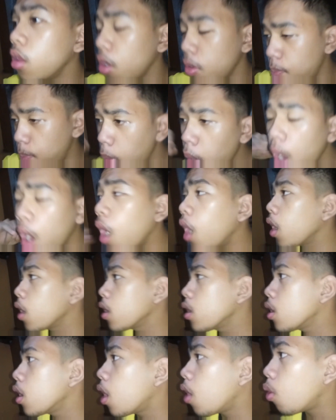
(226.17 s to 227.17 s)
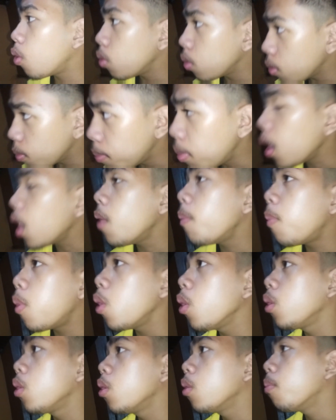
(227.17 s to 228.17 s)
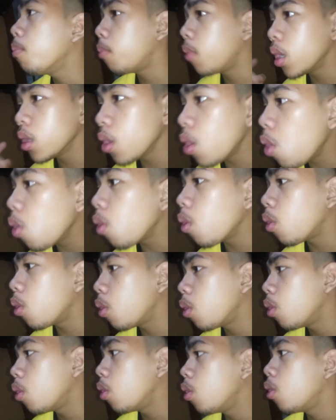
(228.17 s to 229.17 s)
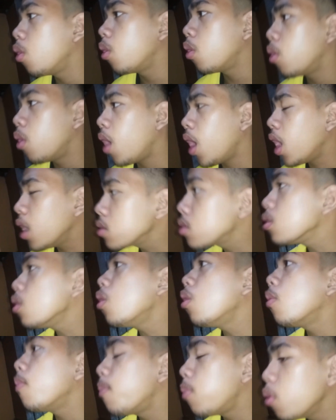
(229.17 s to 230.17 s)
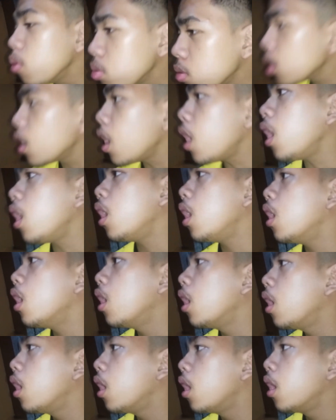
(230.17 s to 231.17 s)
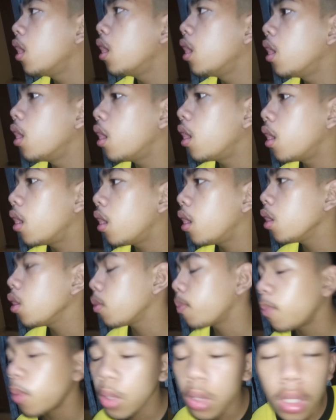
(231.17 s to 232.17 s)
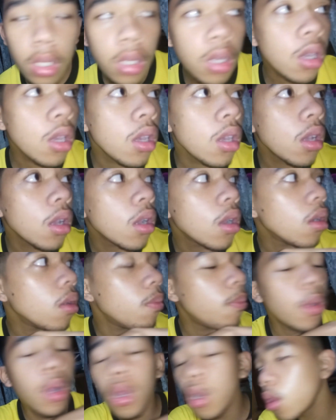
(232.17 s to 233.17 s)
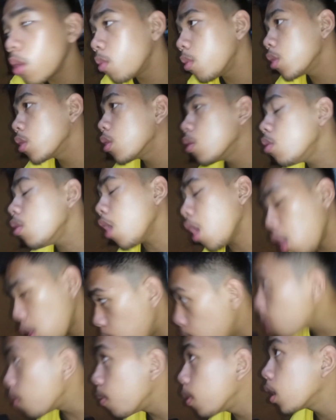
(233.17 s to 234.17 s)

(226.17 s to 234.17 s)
Nagpakain na ako ng baboy, manok, aso, pusa. Ay, pati baga naman doon, ako ba